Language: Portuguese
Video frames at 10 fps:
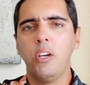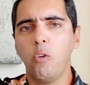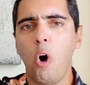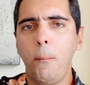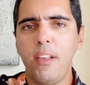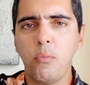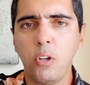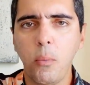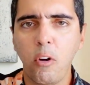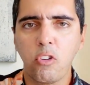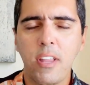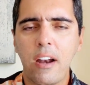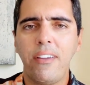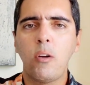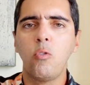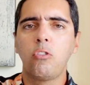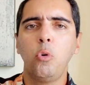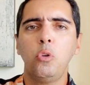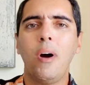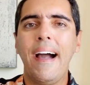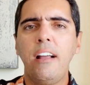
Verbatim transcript: que o golpismo do Bolsonaro vem com tudo